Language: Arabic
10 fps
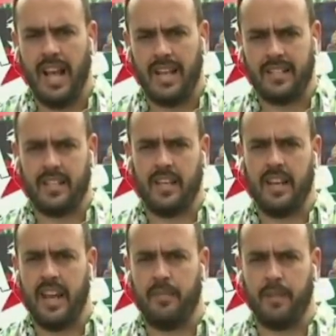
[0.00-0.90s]
عزل
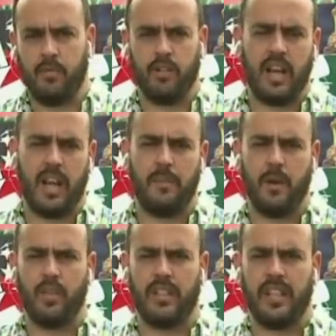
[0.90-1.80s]
لاعبي المنتخب
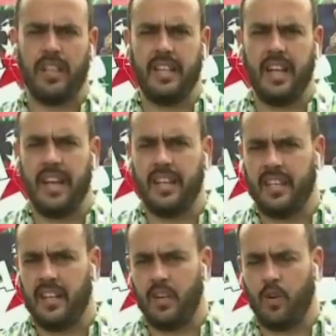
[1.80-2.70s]
الوطني عن
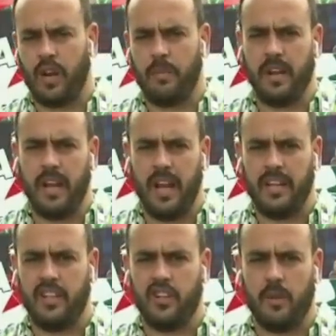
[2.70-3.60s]
الغرباء
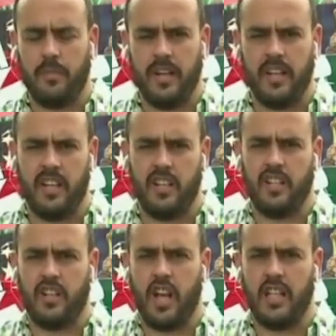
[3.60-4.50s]
عن الجميع
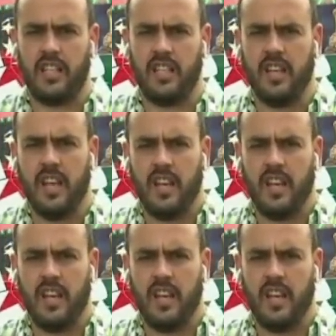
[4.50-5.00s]
يعني شاهدت